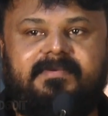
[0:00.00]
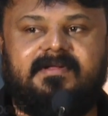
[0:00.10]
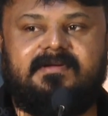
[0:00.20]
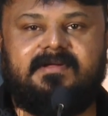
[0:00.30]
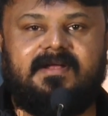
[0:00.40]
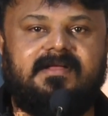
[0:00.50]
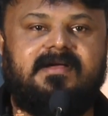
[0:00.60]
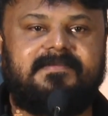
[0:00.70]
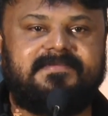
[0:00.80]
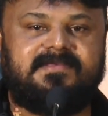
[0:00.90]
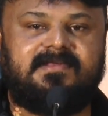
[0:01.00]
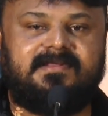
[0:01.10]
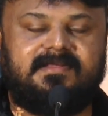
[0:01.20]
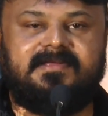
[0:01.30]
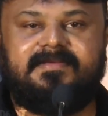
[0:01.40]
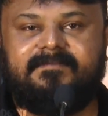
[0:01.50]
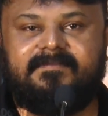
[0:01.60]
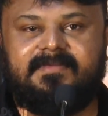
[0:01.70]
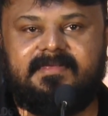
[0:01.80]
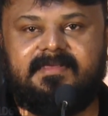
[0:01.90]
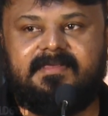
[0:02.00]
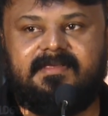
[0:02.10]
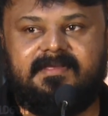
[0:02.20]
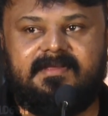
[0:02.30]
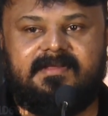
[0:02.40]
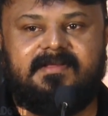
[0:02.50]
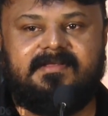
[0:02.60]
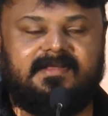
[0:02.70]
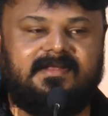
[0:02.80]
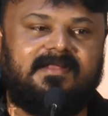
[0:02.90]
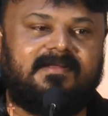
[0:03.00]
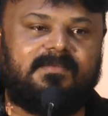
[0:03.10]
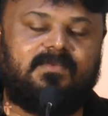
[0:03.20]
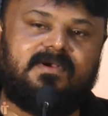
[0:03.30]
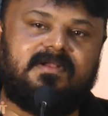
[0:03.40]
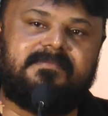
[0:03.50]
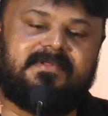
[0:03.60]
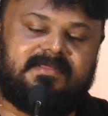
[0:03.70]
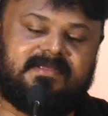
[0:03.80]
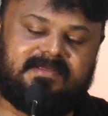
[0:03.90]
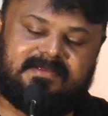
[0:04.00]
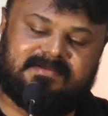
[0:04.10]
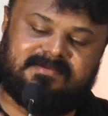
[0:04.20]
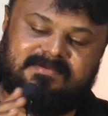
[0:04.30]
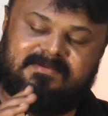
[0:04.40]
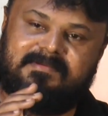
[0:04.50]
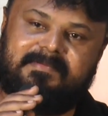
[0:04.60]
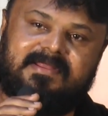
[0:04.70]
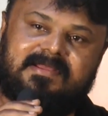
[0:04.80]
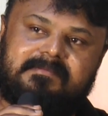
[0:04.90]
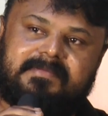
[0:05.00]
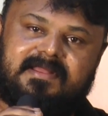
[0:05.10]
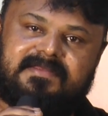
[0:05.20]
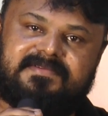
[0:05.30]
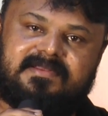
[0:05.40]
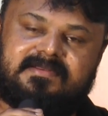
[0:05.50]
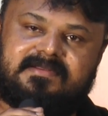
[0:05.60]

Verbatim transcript: படம் எடுக்க ஆரம்பிச்சதுலேருந்து தலைநகரம் ஒன்றை பற்றி ஒரு பெரிய கம்பேரிஷன்